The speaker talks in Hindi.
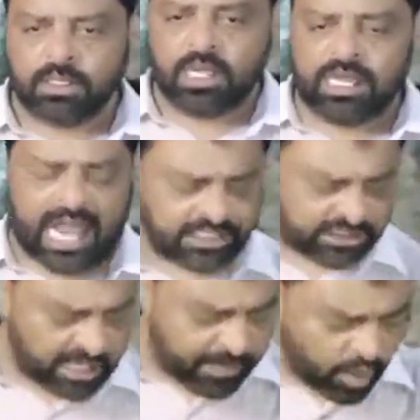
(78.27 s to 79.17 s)

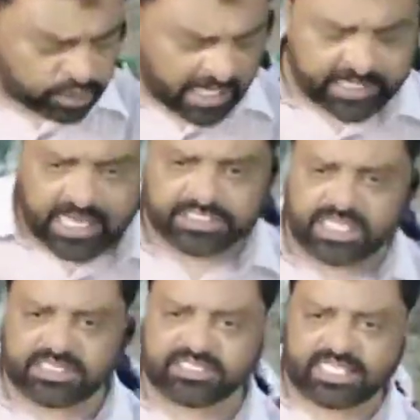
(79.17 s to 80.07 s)
राष्ट्र में उतरकर
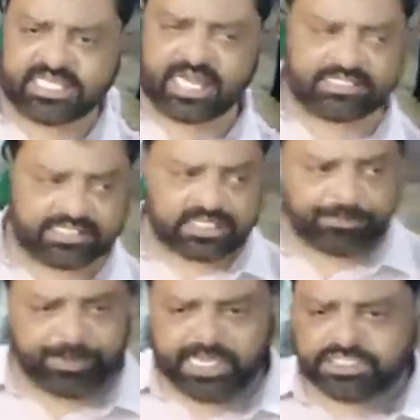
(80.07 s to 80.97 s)
जनता जनार्दन के
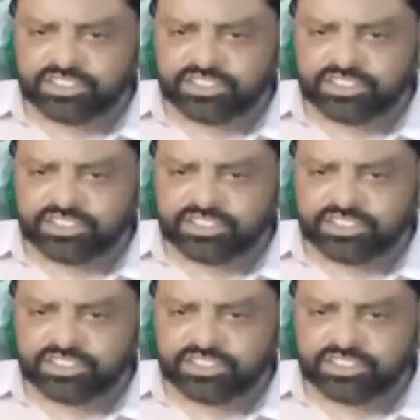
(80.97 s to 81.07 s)
बीच